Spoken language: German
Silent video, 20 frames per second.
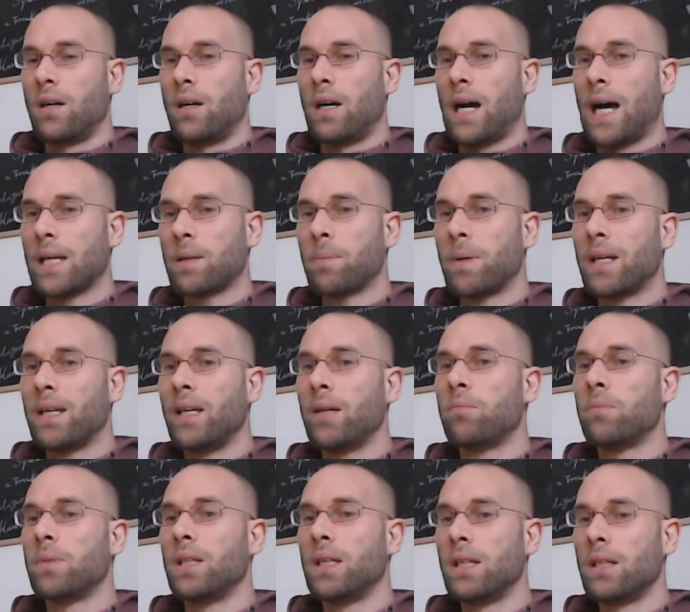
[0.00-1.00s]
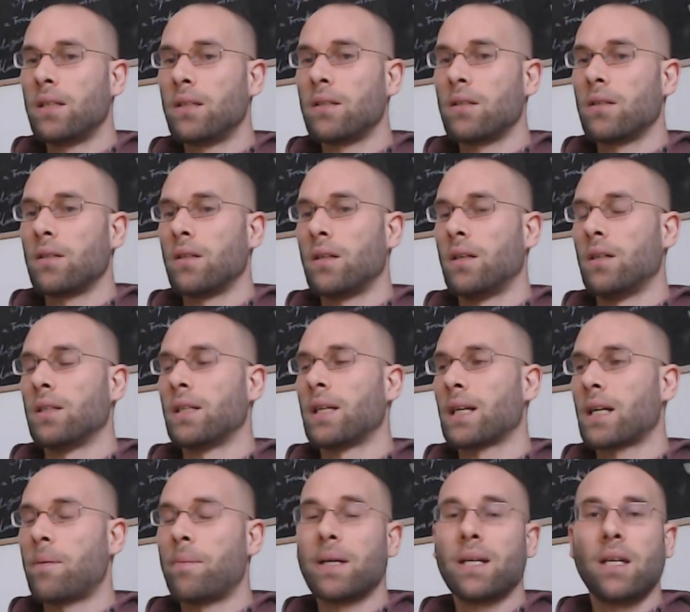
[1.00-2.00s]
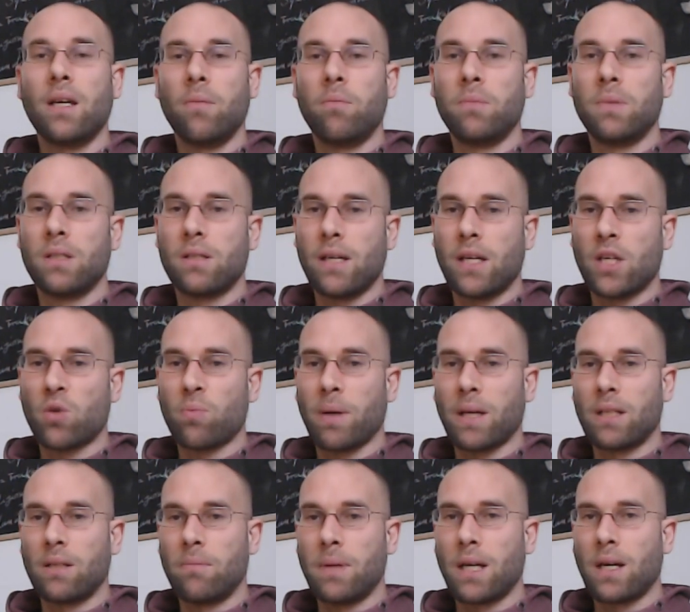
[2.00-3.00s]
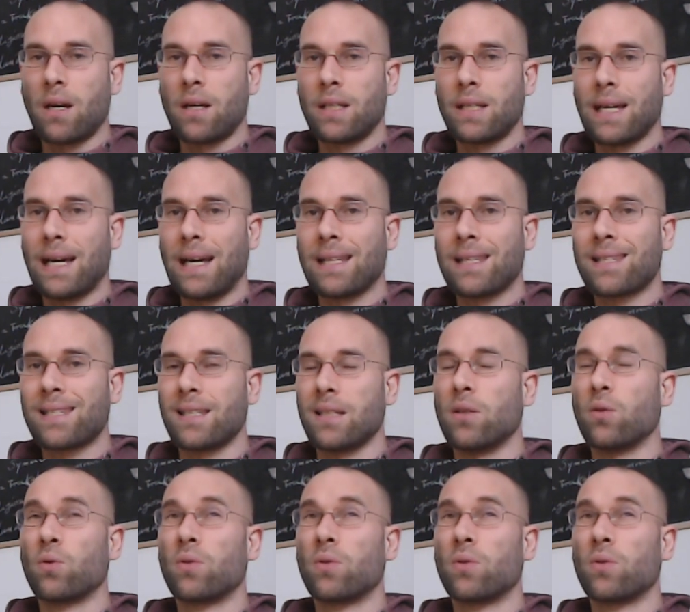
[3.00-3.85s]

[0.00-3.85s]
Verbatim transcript: hat man eben nicht, äh, dann kann man eben diese entsprechenden Männer nicht anziehen.